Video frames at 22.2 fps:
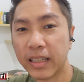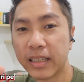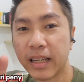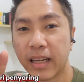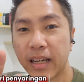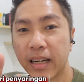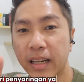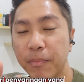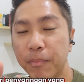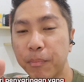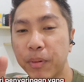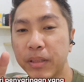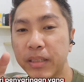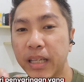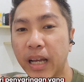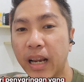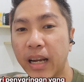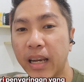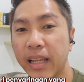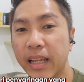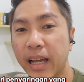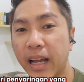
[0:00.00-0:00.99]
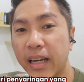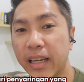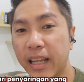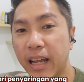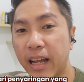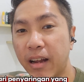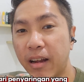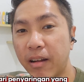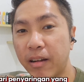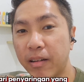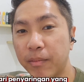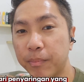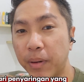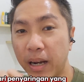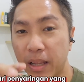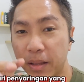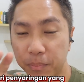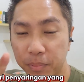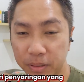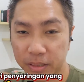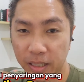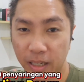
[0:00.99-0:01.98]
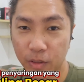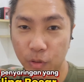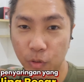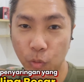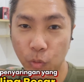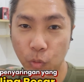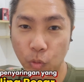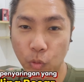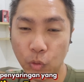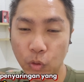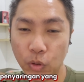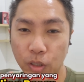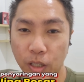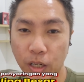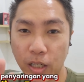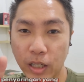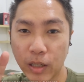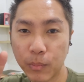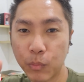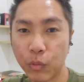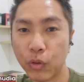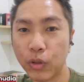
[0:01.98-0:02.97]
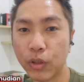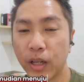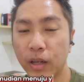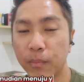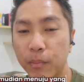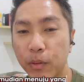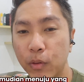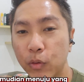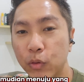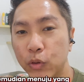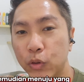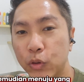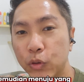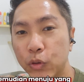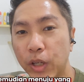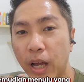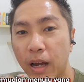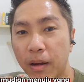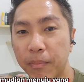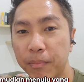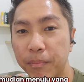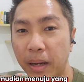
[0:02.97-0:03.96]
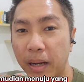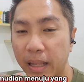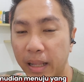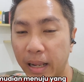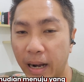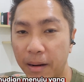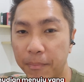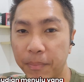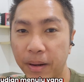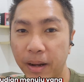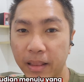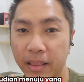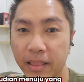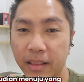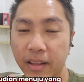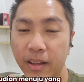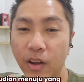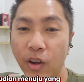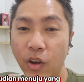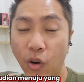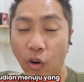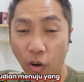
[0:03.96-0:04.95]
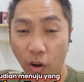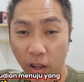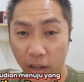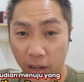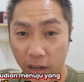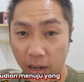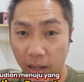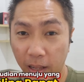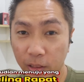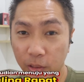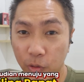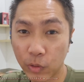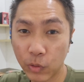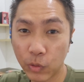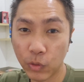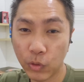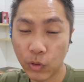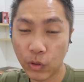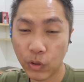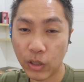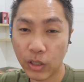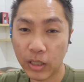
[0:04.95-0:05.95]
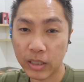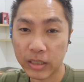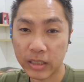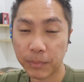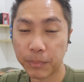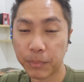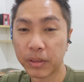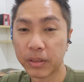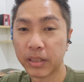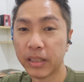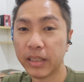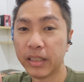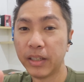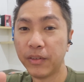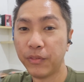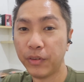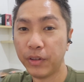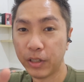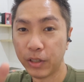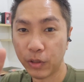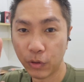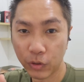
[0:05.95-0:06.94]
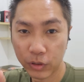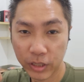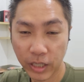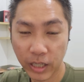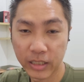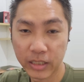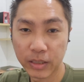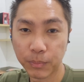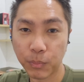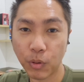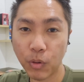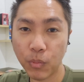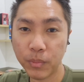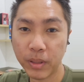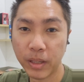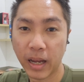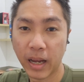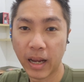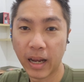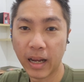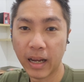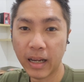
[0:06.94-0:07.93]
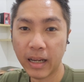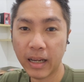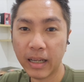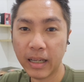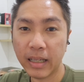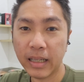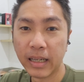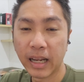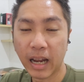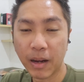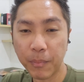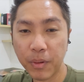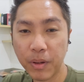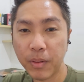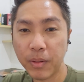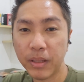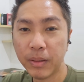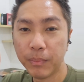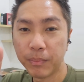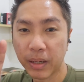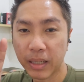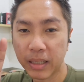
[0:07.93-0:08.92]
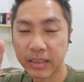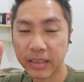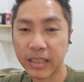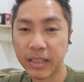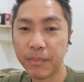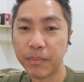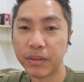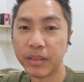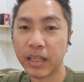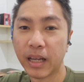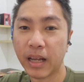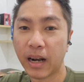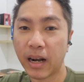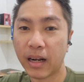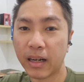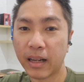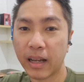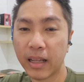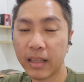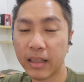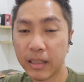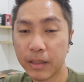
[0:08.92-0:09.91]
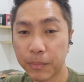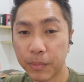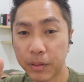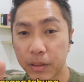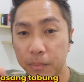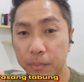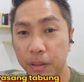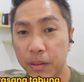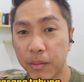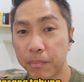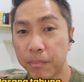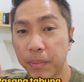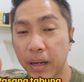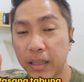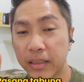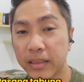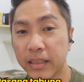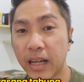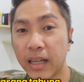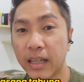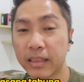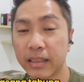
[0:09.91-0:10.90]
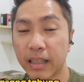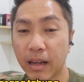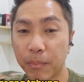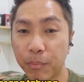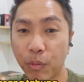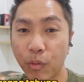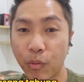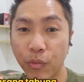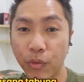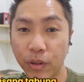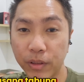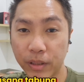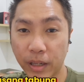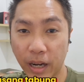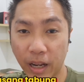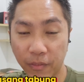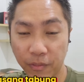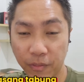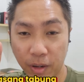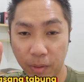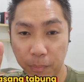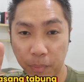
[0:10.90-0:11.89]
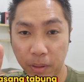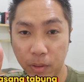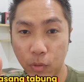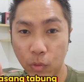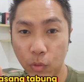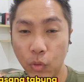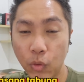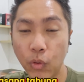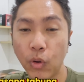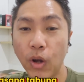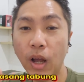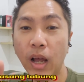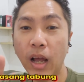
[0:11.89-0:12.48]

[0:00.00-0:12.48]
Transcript: dari penyaringan yang paling besar dulu dan kemudian menuju yang paling rapat. Oleh karena itu, seperti di video saya sebelumnya, kami pasti menyarankan teman-teman pasang tabung filter FRP dulu,